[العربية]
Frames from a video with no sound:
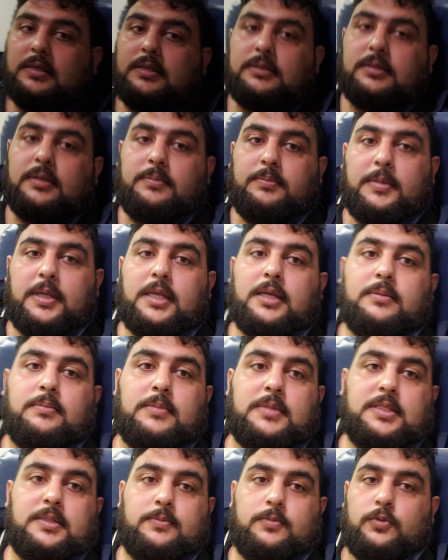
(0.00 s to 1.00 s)
اذا مبين
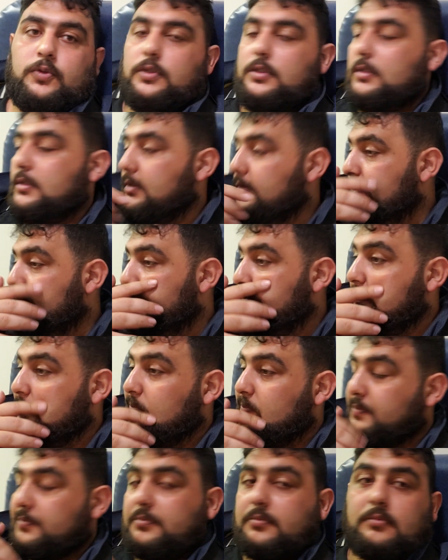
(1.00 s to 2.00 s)
مزبوط
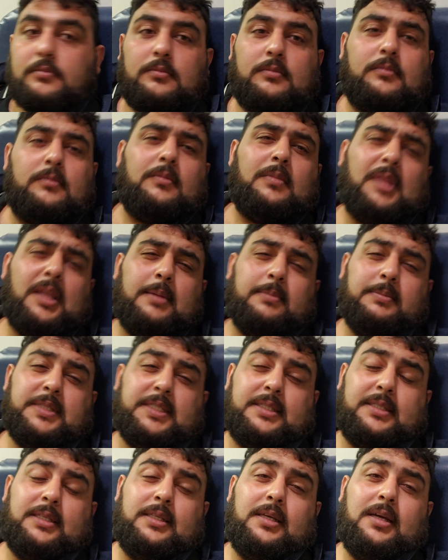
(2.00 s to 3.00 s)

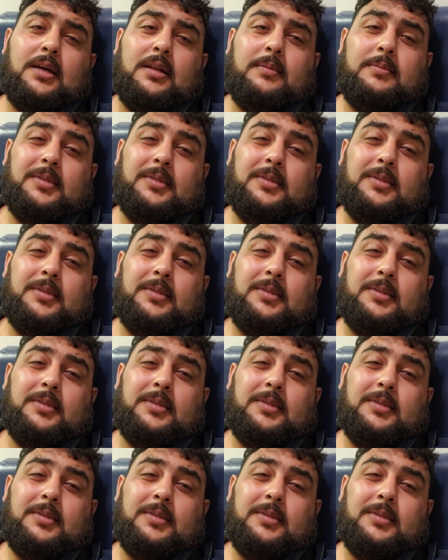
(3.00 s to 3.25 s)
بالسيارة